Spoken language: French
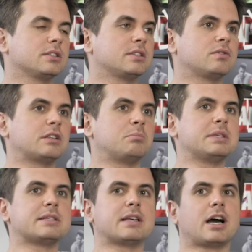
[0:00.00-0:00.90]
Si vous êtes
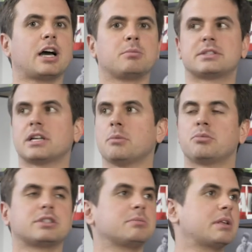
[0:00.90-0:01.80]
misérable, c'est
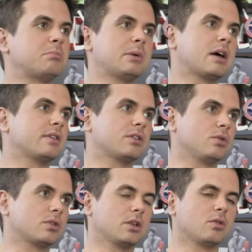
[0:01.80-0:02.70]
impossible d'être bien avec d'autres.